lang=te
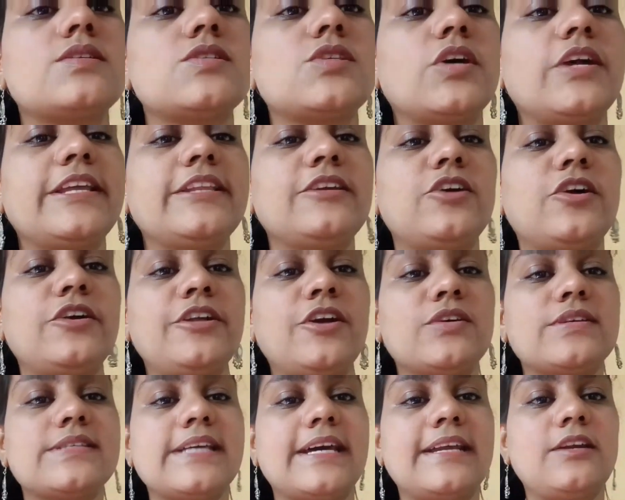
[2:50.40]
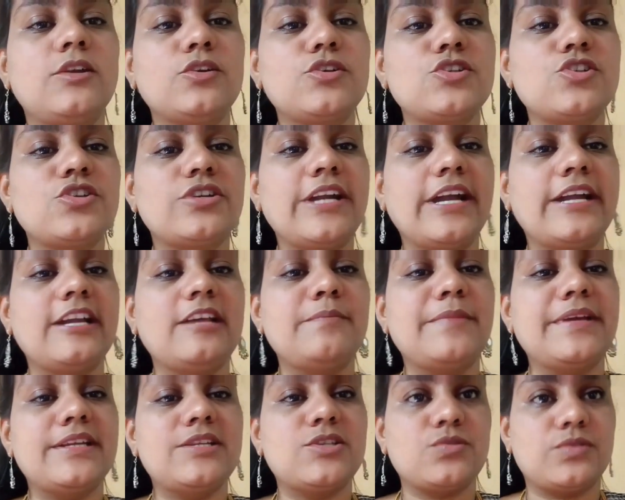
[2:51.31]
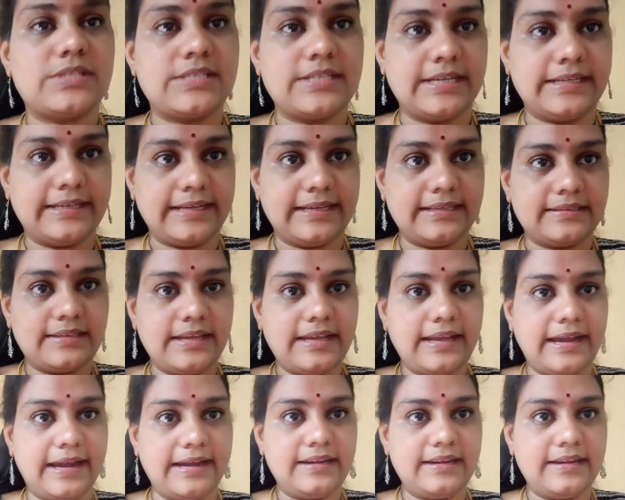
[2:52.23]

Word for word: సో ఇదిగోండి ఒకసారి లుక్ చూడండి మీరు చూసినట్టయితే